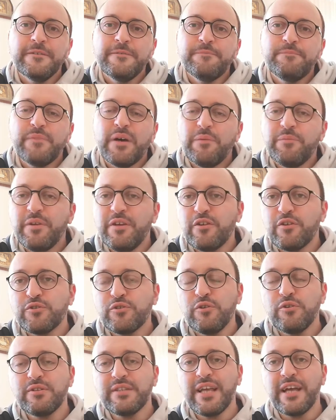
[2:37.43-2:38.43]
ma miro
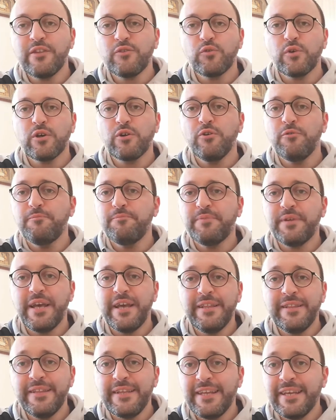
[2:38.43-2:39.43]
soltanto a
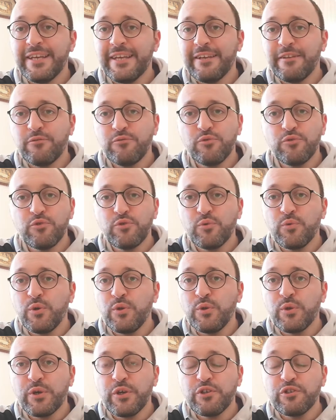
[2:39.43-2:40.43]
comprendere che tutto
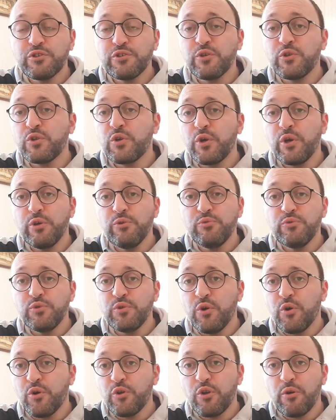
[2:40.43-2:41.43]
quello che sono è un
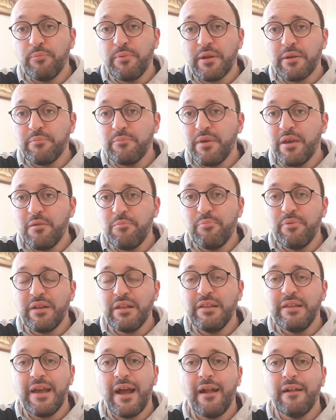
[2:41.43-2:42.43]
dono per me e per
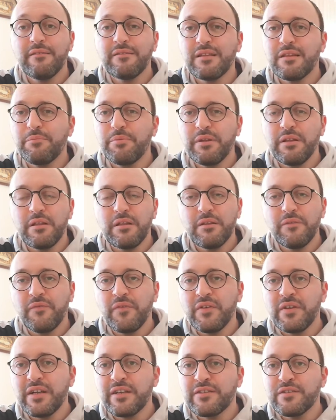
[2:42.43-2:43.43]
gli altri, per
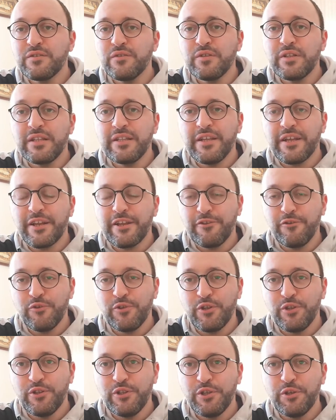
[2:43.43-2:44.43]
l'edificazione del regno
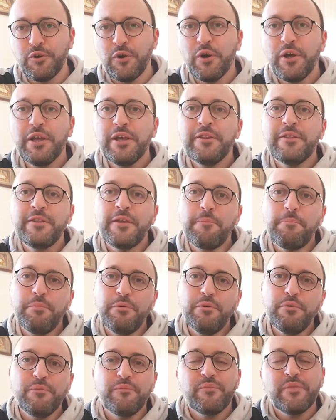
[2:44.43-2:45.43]
di Dio né
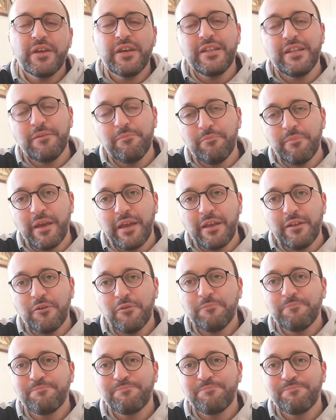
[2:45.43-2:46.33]
più e né meno.